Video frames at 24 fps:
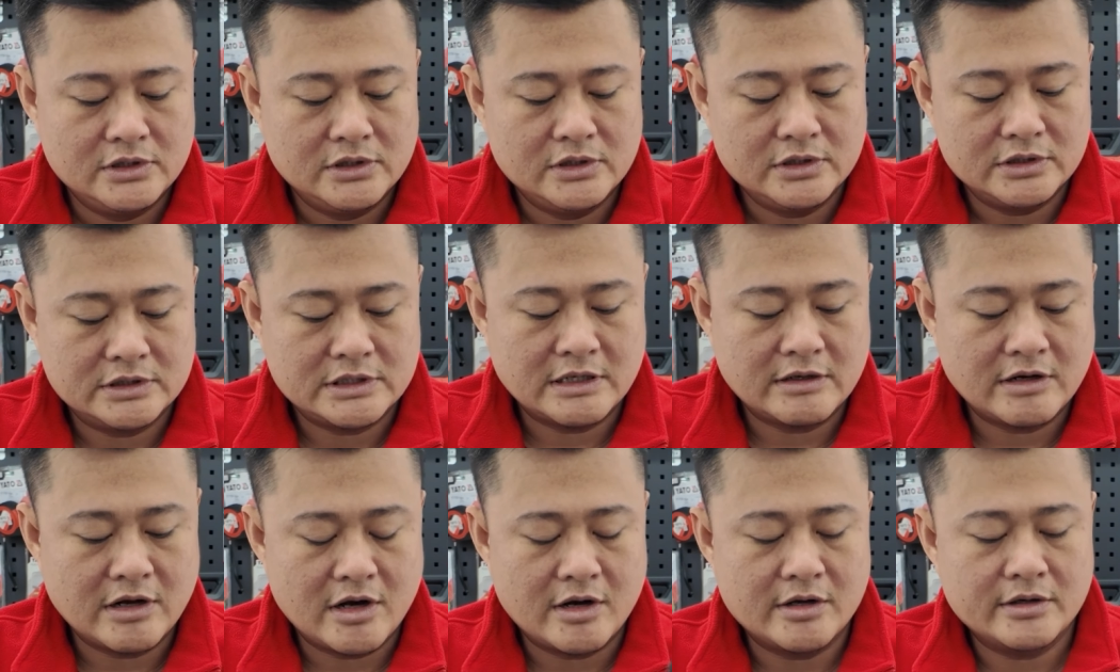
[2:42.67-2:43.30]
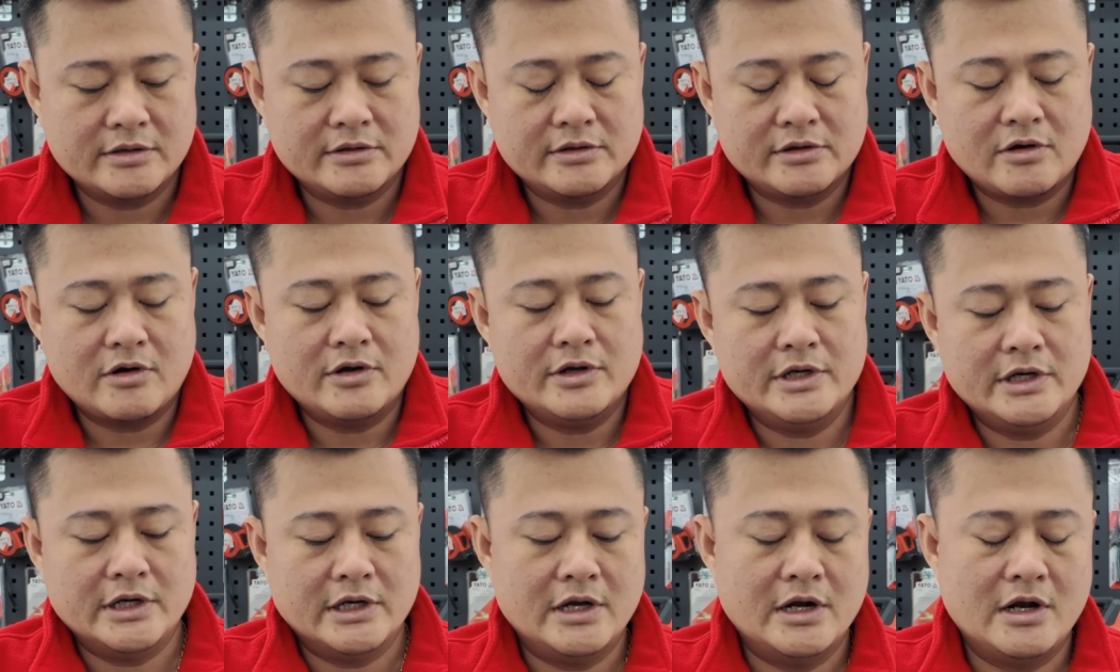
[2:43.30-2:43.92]
rồi sau đó có
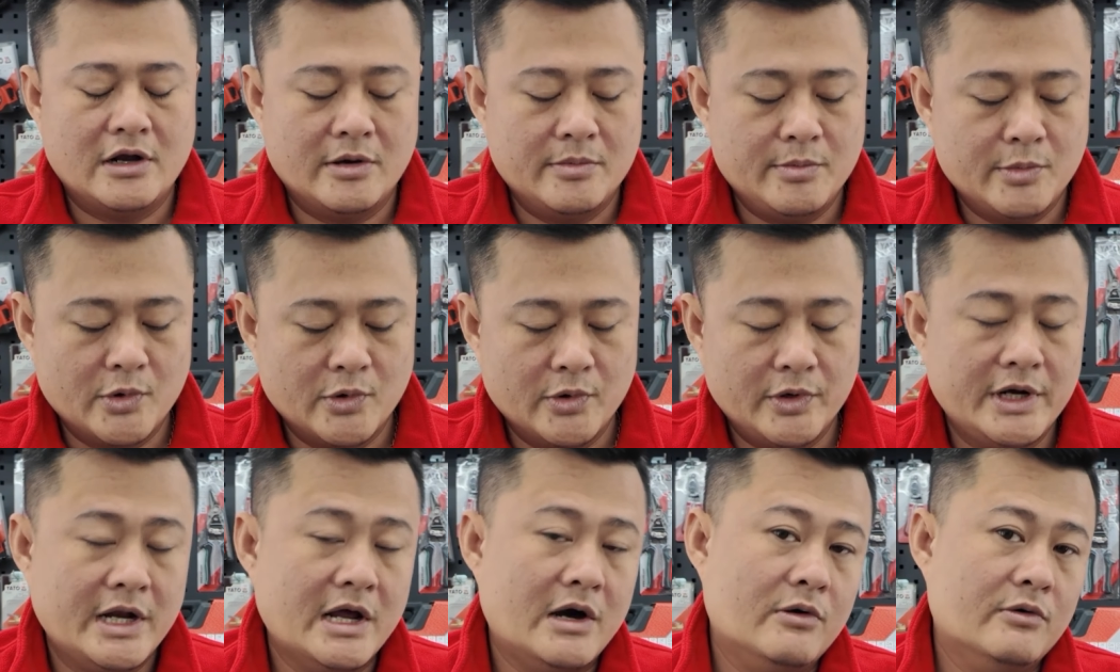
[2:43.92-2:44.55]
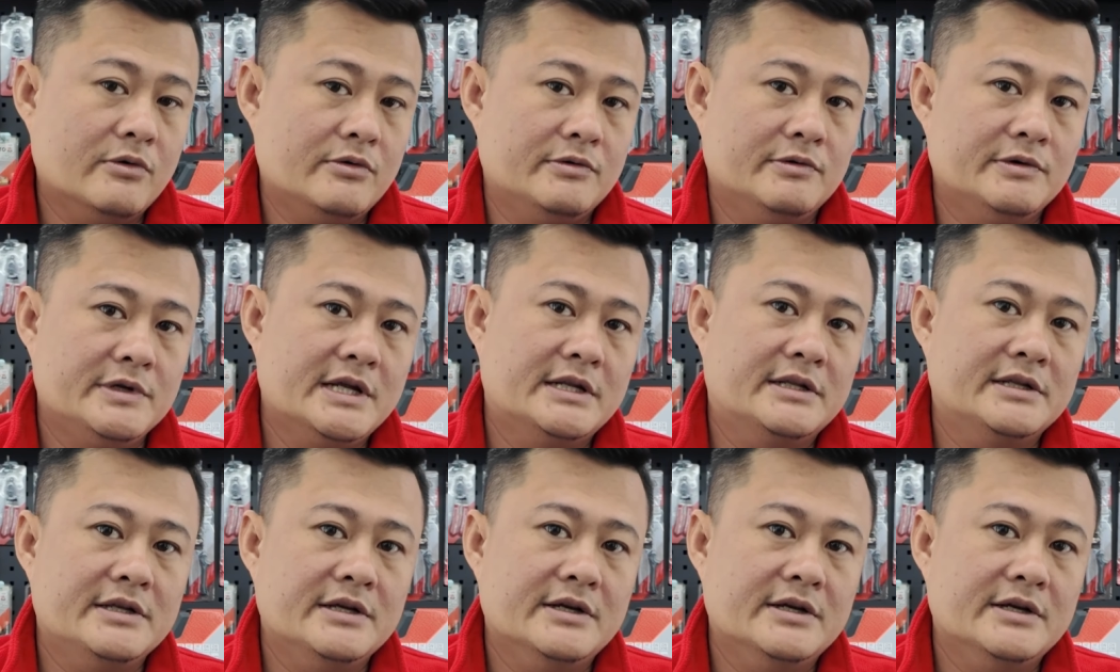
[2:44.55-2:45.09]
những cái loại mũi đầu những dít